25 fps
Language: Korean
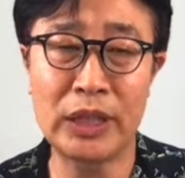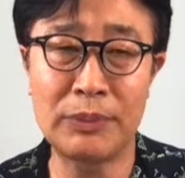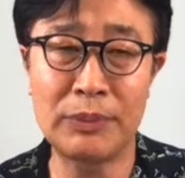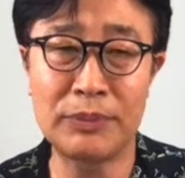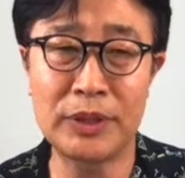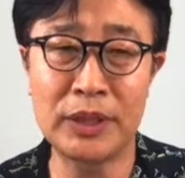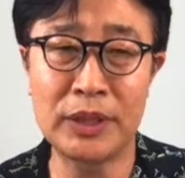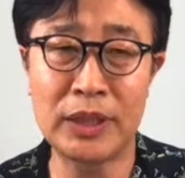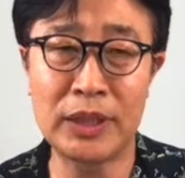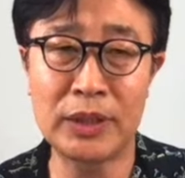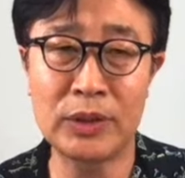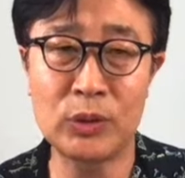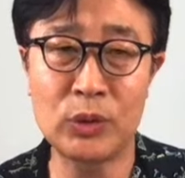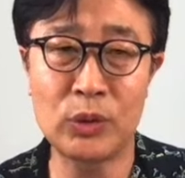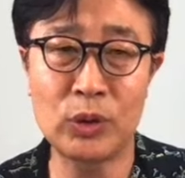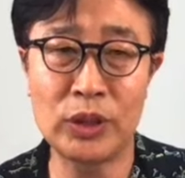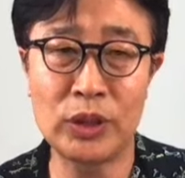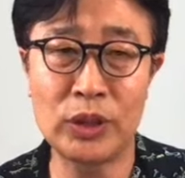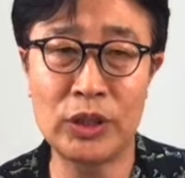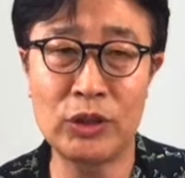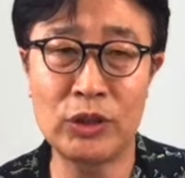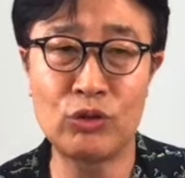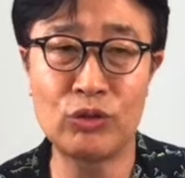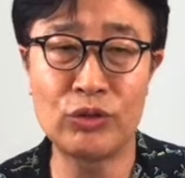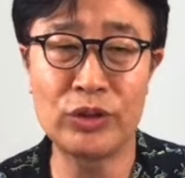
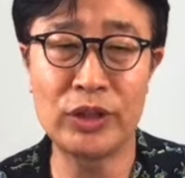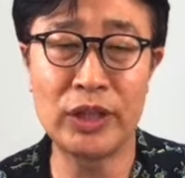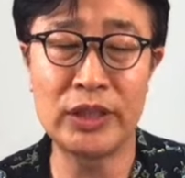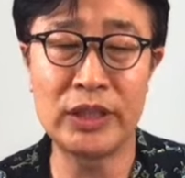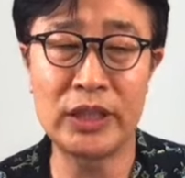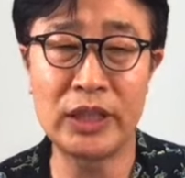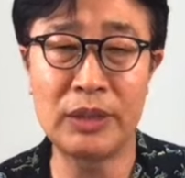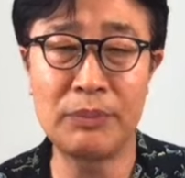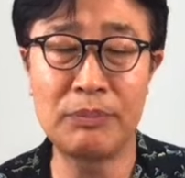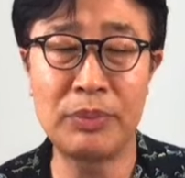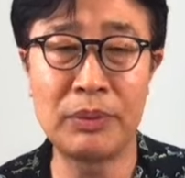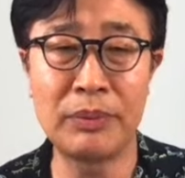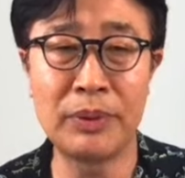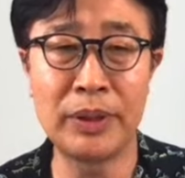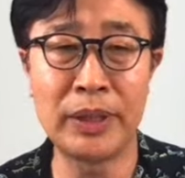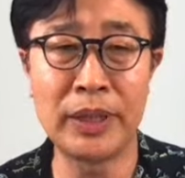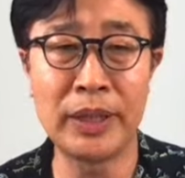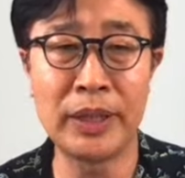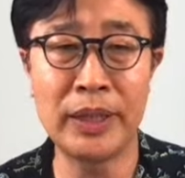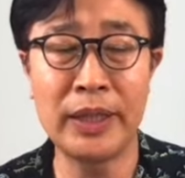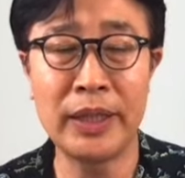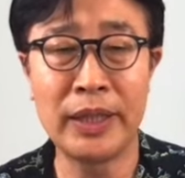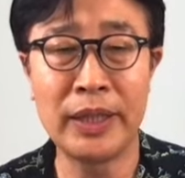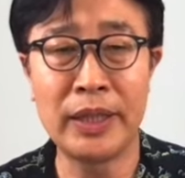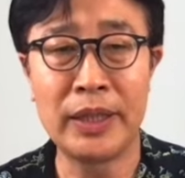사업장도 이
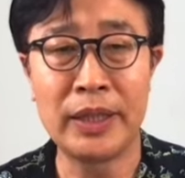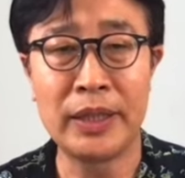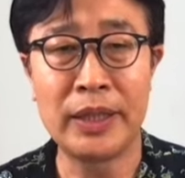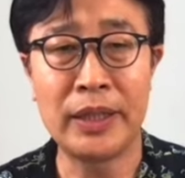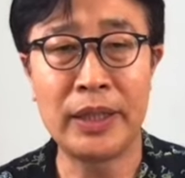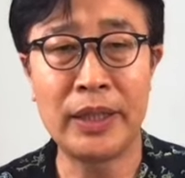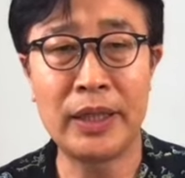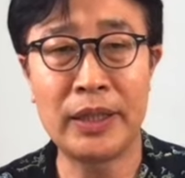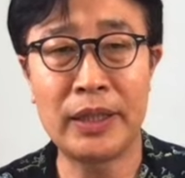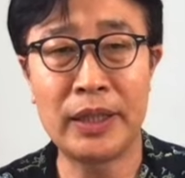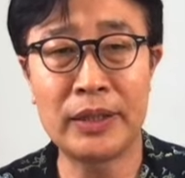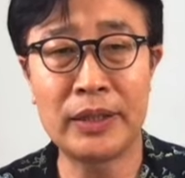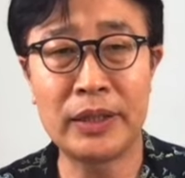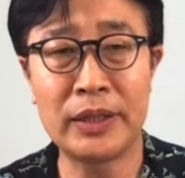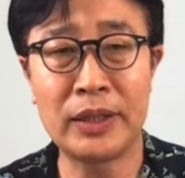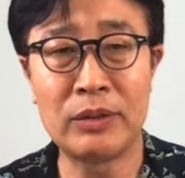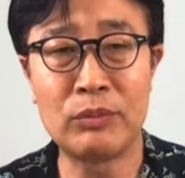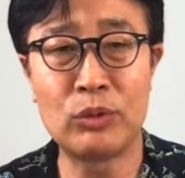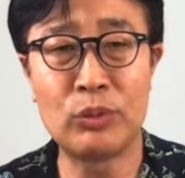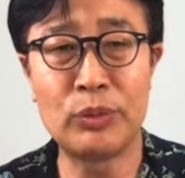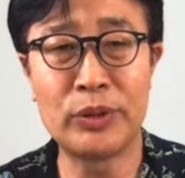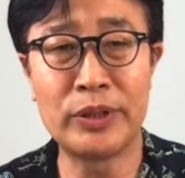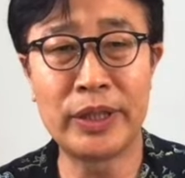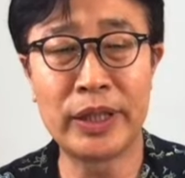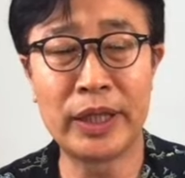중대재해법에
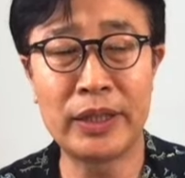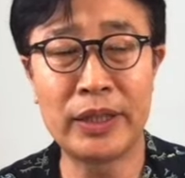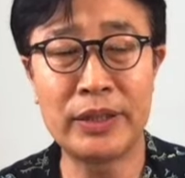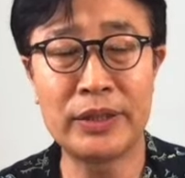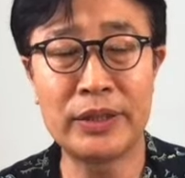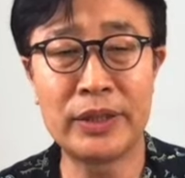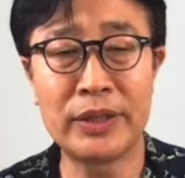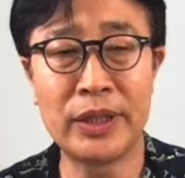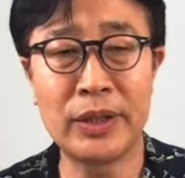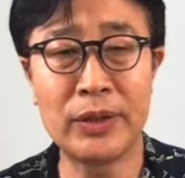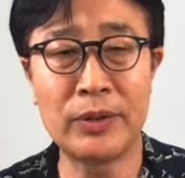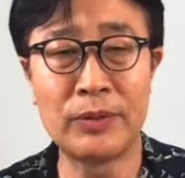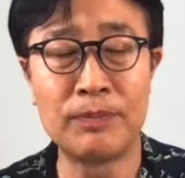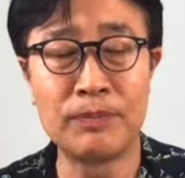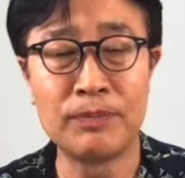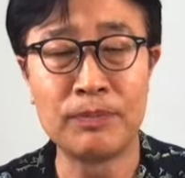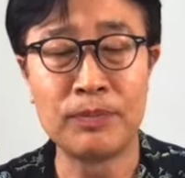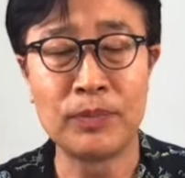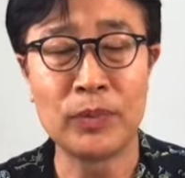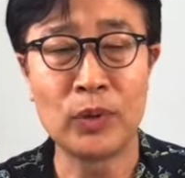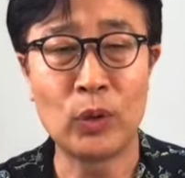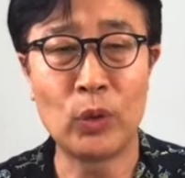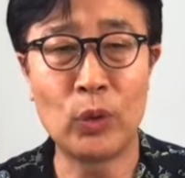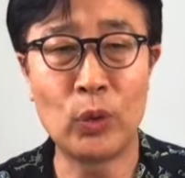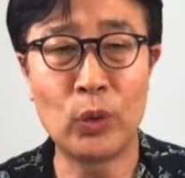해당되는 부분이 되겠는데요,
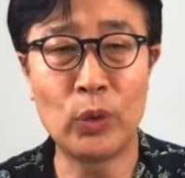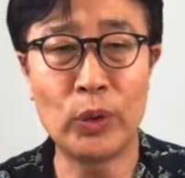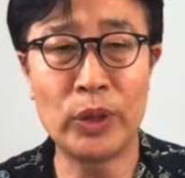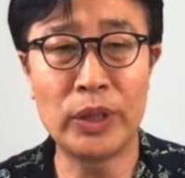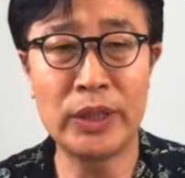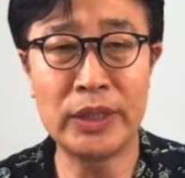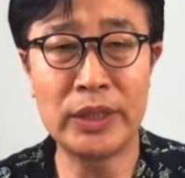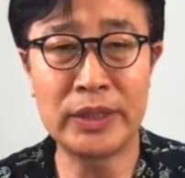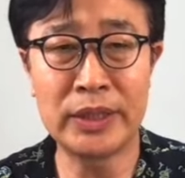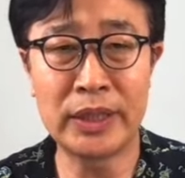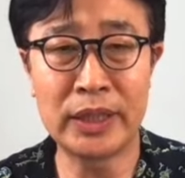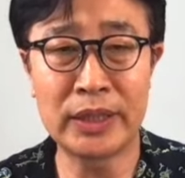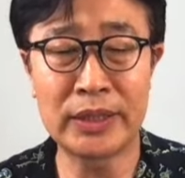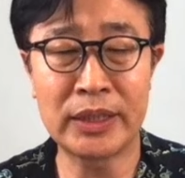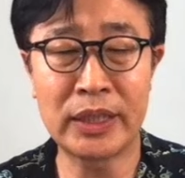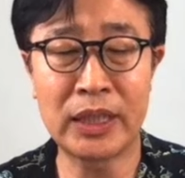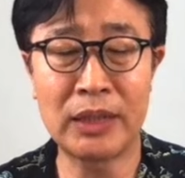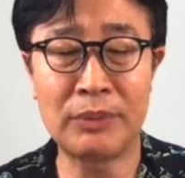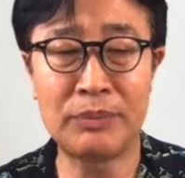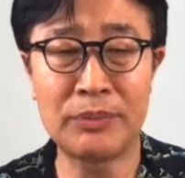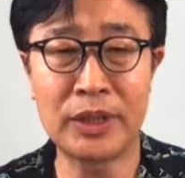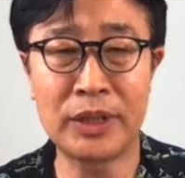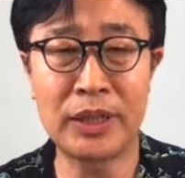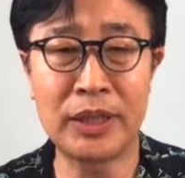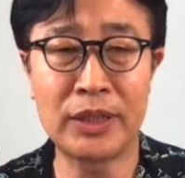오인 이상
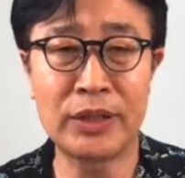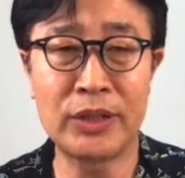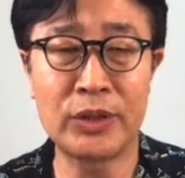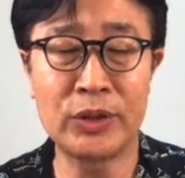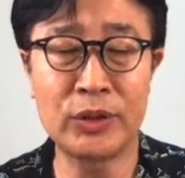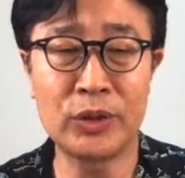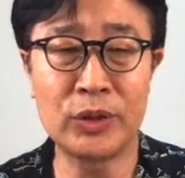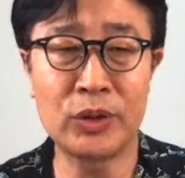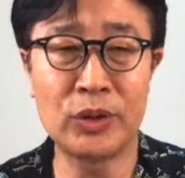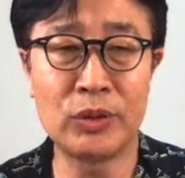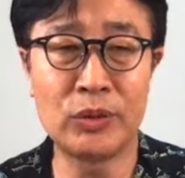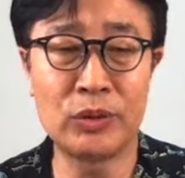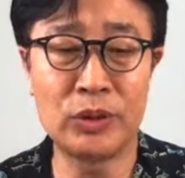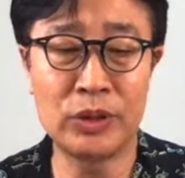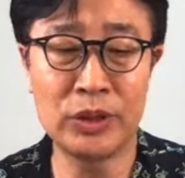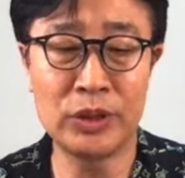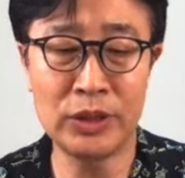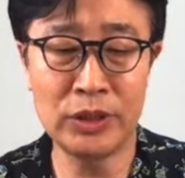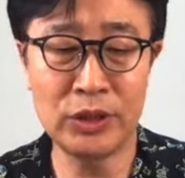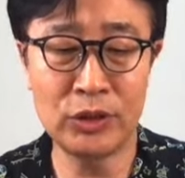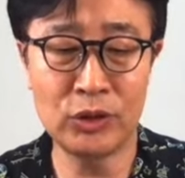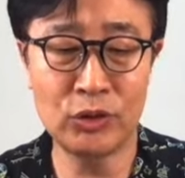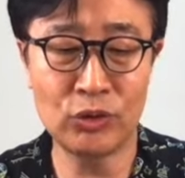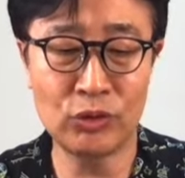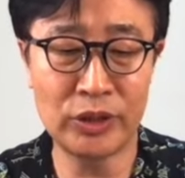사업장 같은
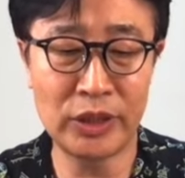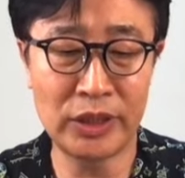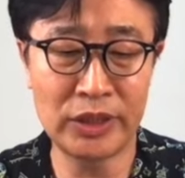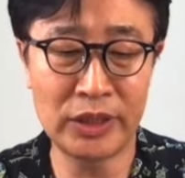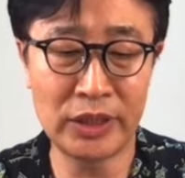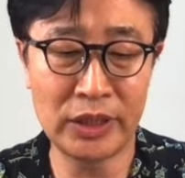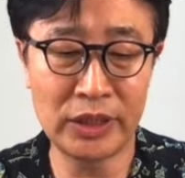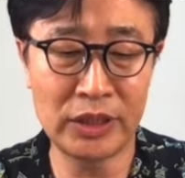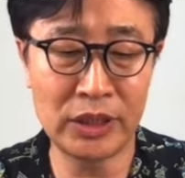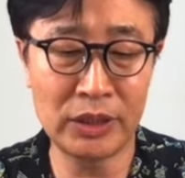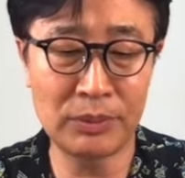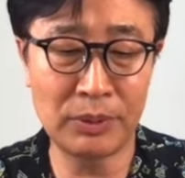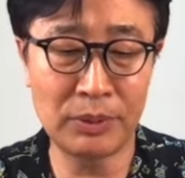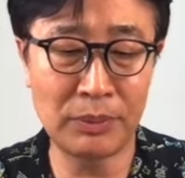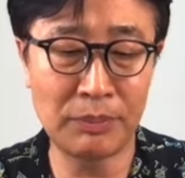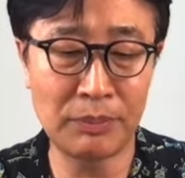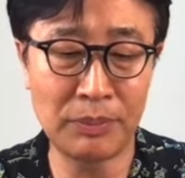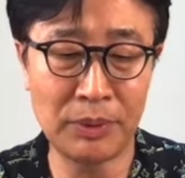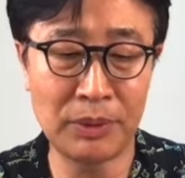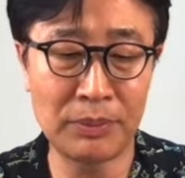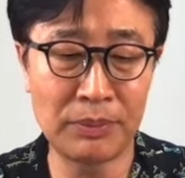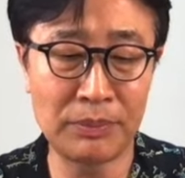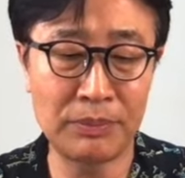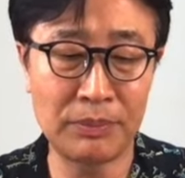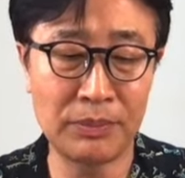경우는
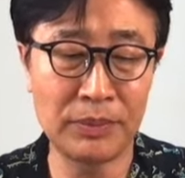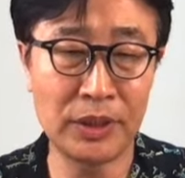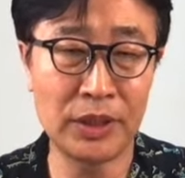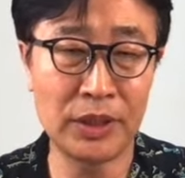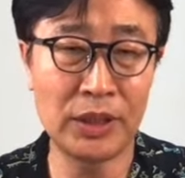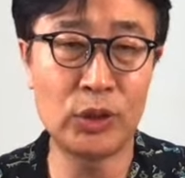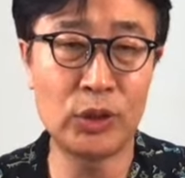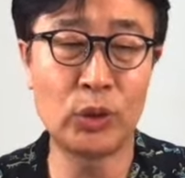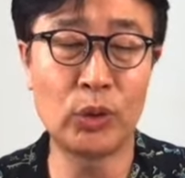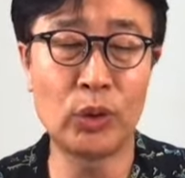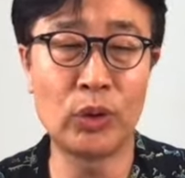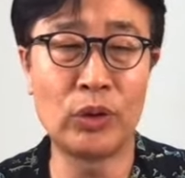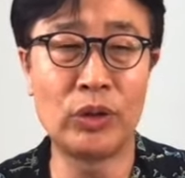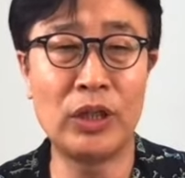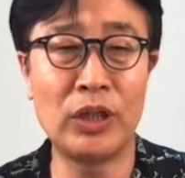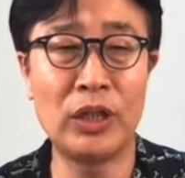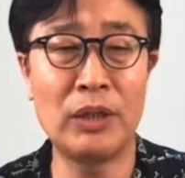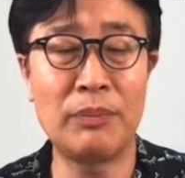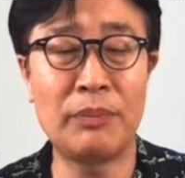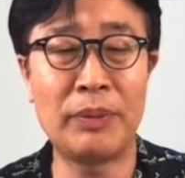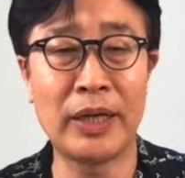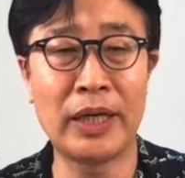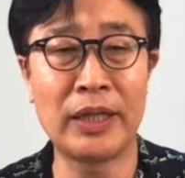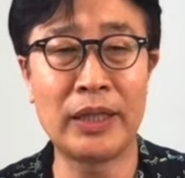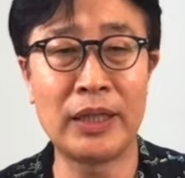중대재해처벌법 이
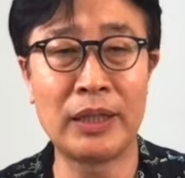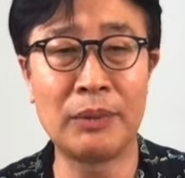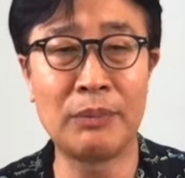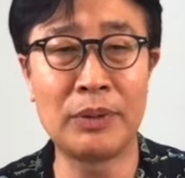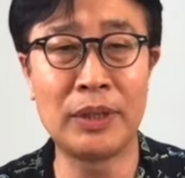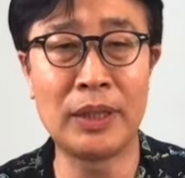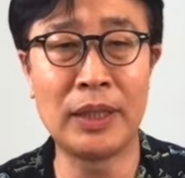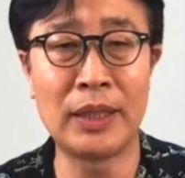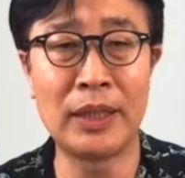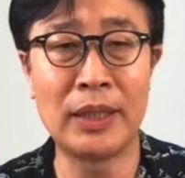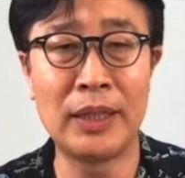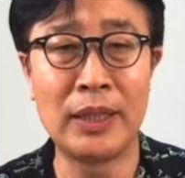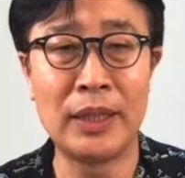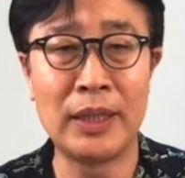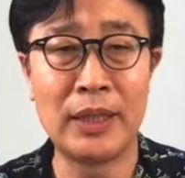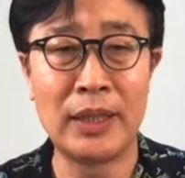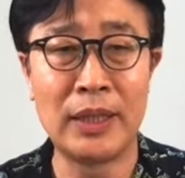적용을 받게 됩니다.